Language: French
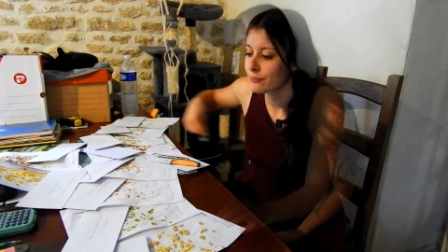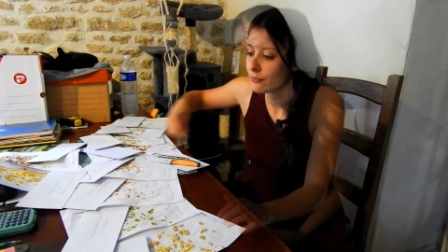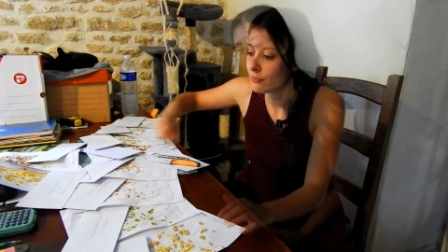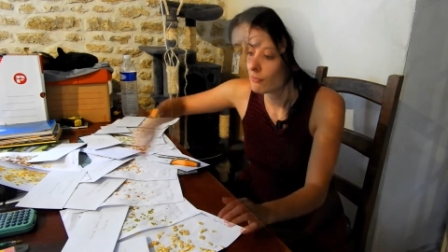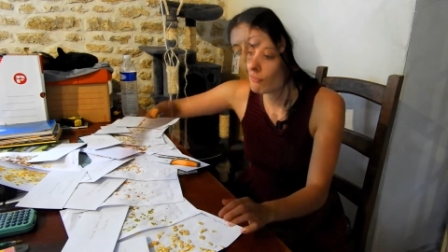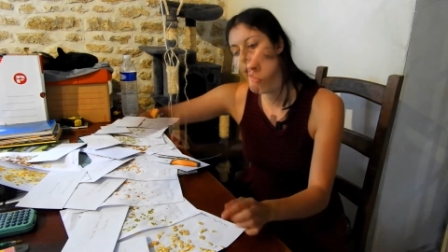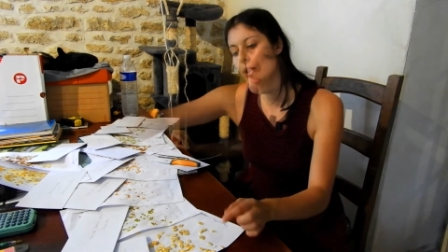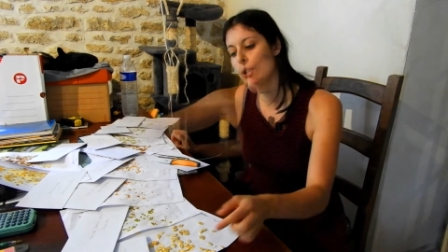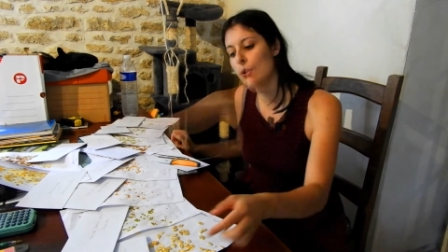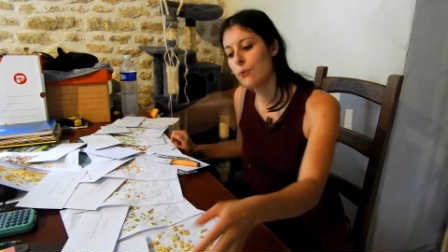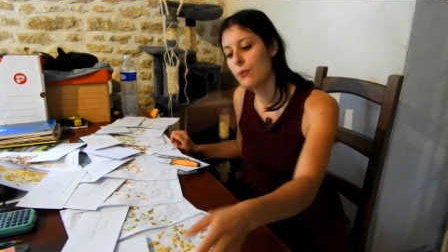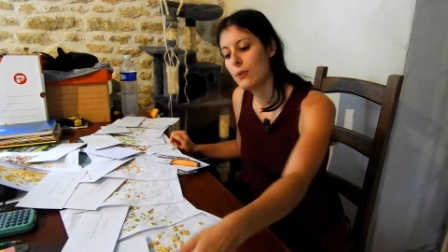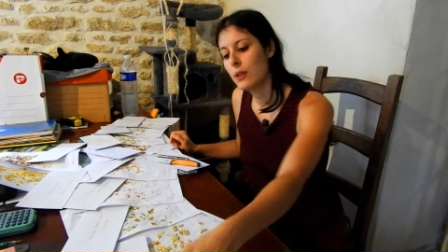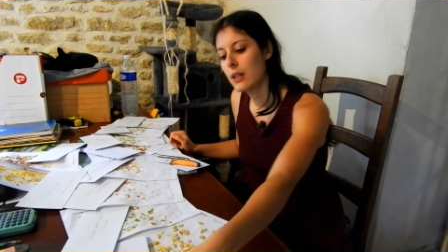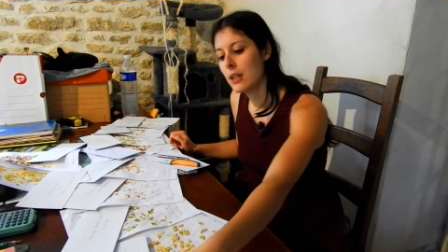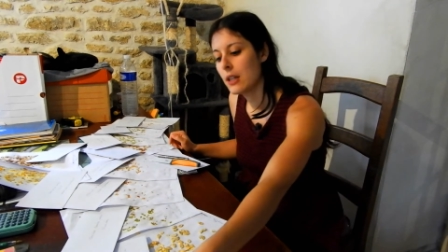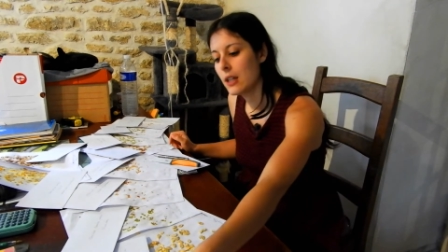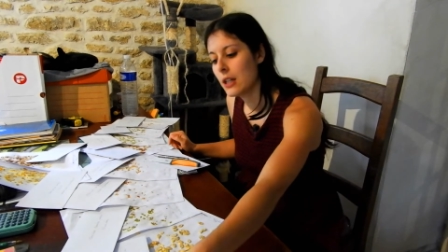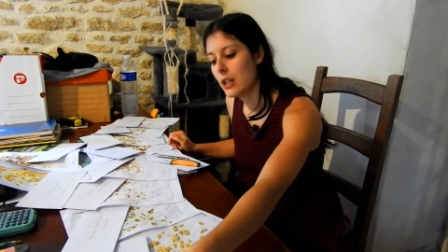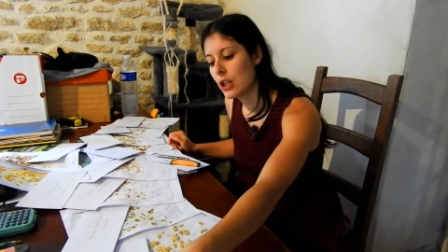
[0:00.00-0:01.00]
Donc ce que j'ai
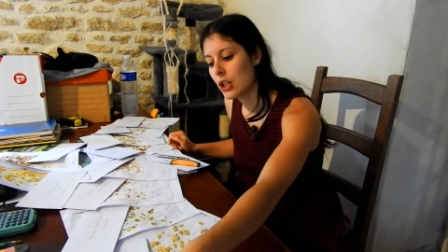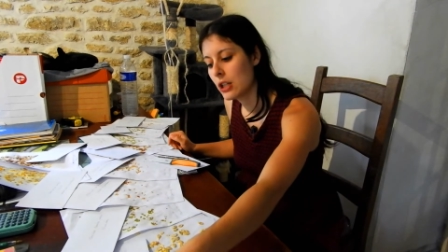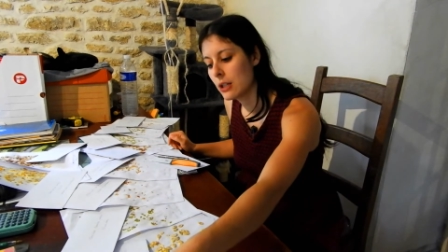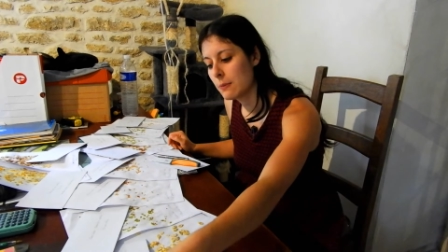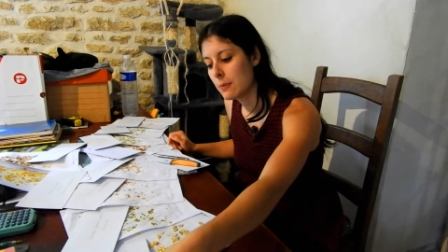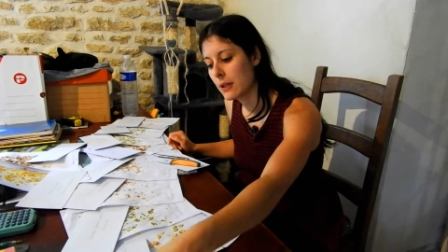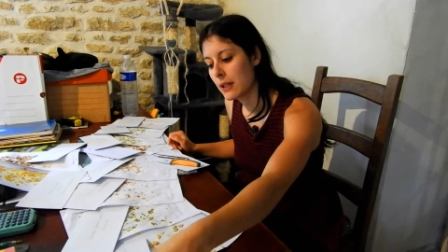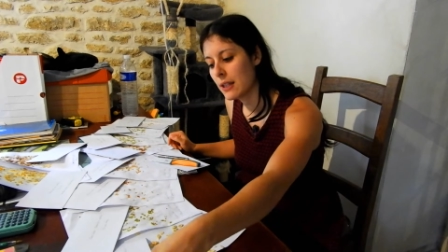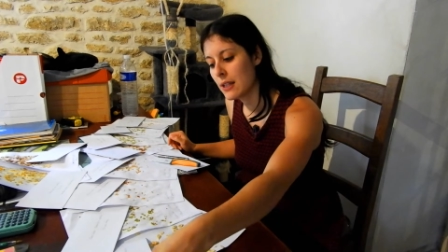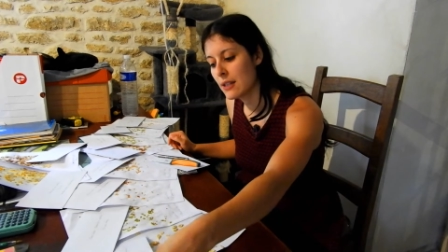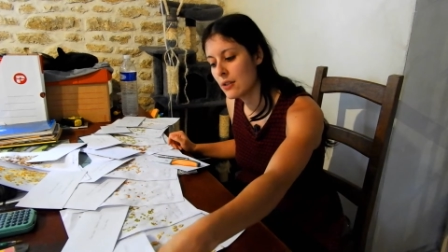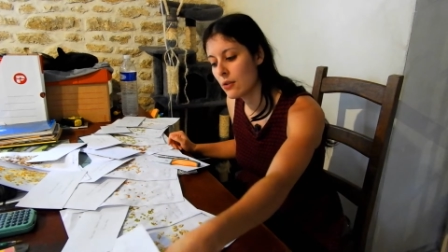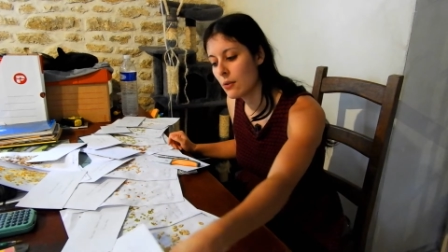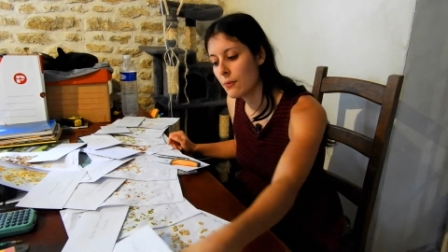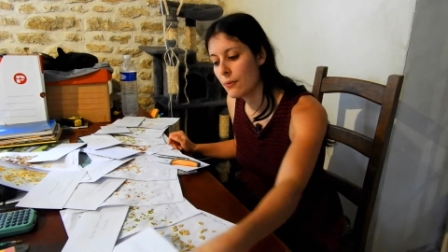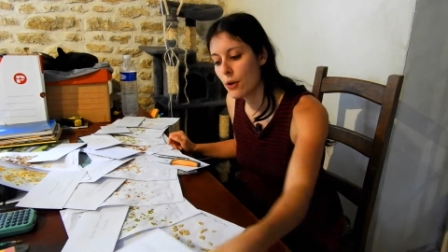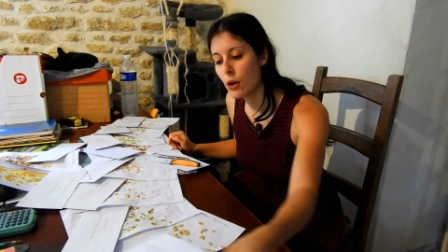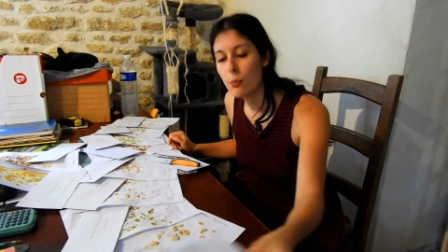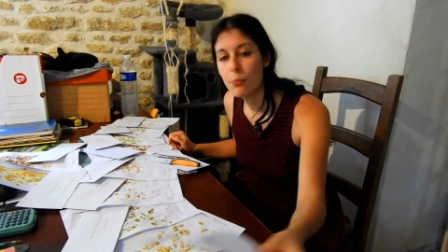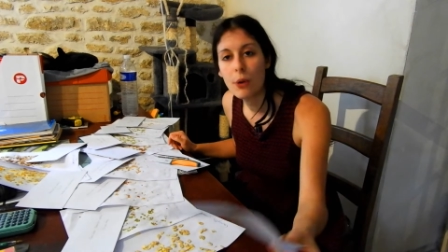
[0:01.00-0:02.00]
fait, j'ai pris des
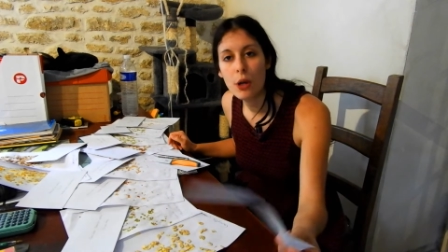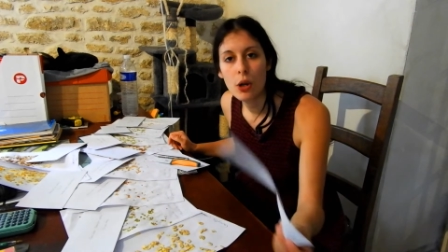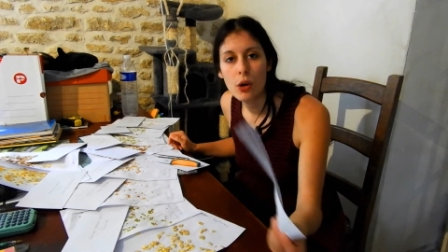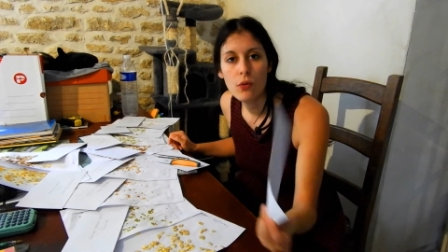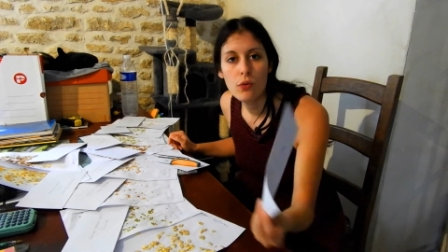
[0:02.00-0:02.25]
enveloppes.